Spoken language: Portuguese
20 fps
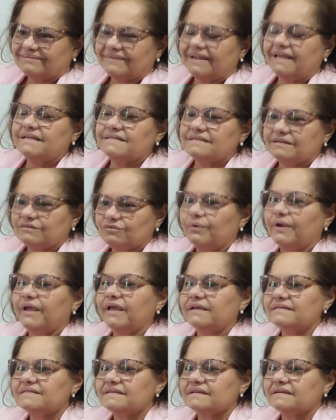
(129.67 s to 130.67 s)
dessa
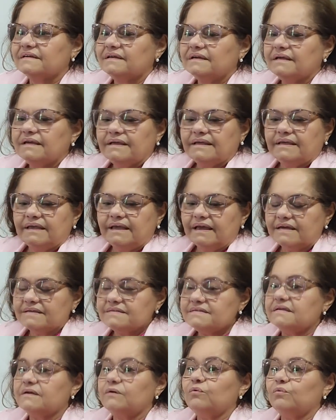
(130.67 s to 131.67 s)
doença, que é a
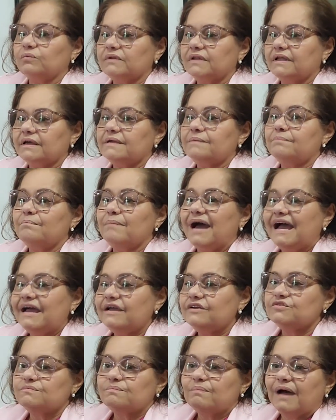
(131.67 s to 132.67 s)
segunda que
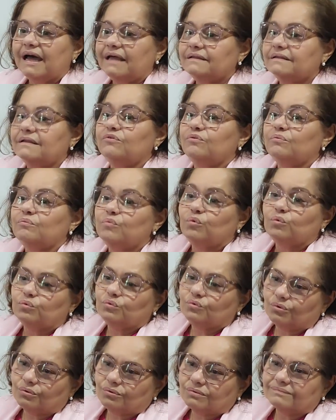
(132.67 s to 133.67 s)
mais mata no
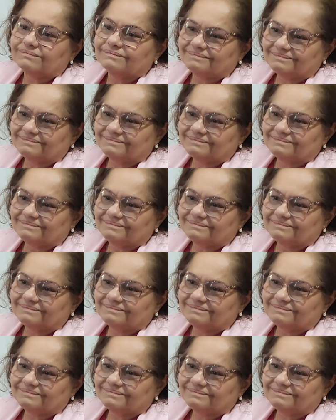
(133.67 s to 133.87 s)
mundo.